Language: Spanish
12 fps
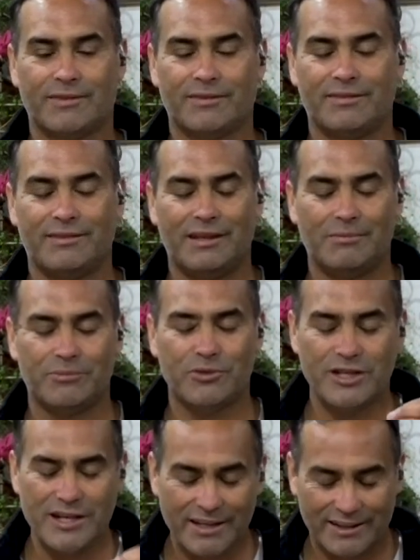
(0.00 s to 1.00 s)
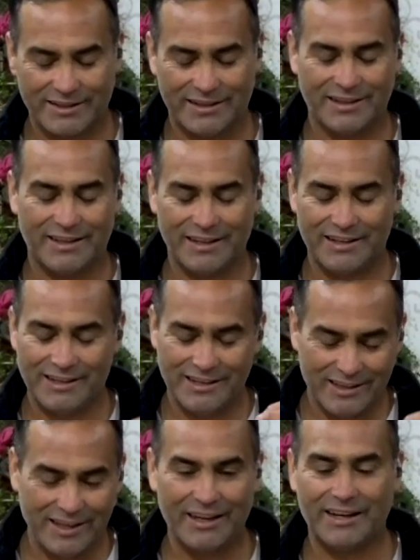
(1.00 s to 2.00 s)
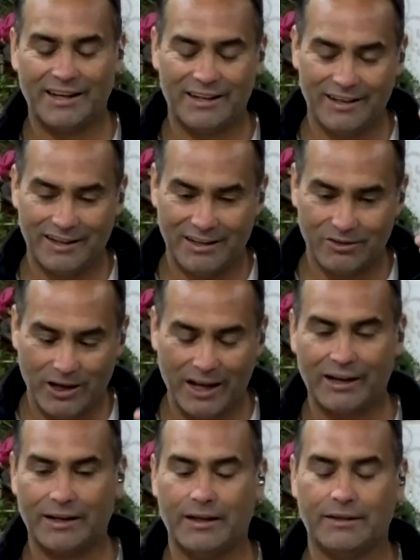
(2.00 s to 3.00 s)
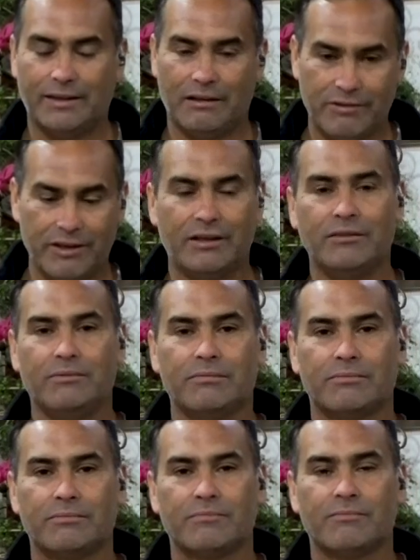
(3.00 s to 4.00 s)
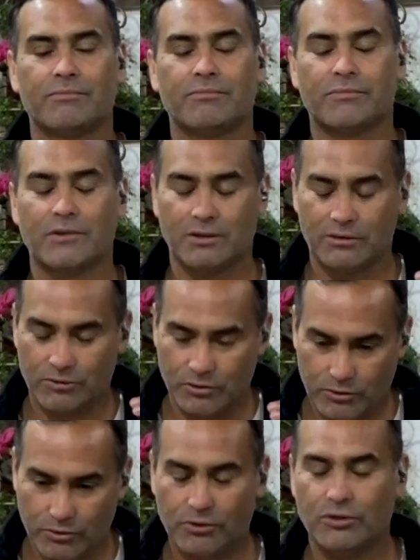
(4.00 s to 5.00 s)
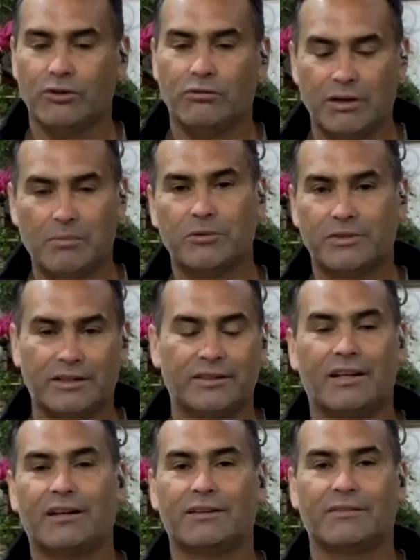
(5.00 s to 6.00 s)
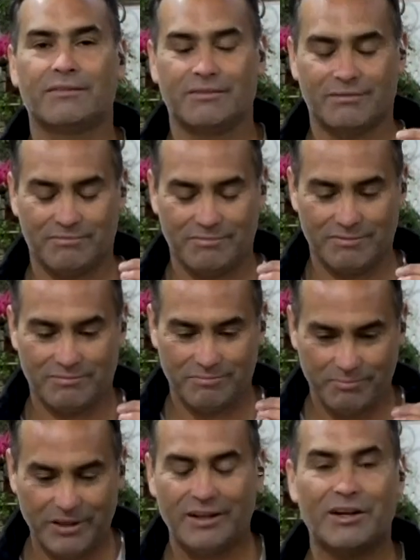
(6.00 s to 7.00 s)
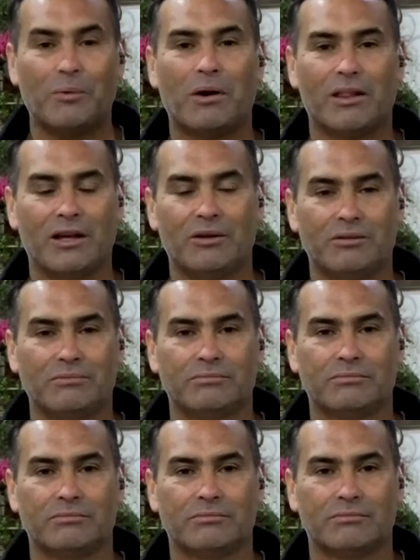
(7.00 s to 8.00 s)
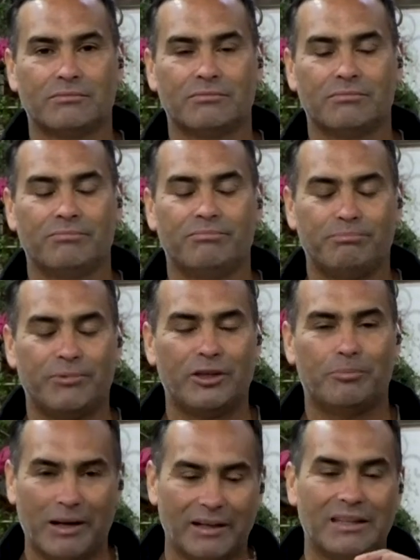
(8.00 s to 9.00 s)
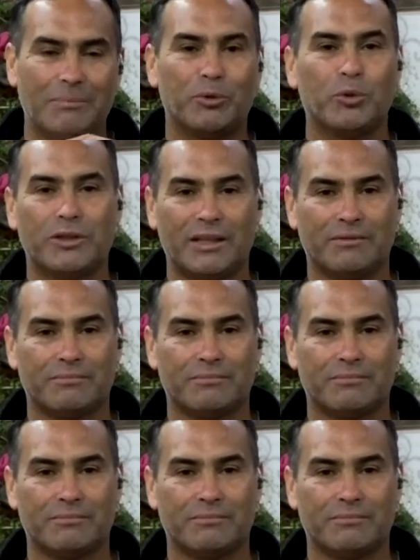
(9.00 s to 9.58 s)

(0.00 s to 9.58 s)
si la mujer que lidera en el hogar está bien, todos vamos a estar bien resguardados. Pero parte por usted.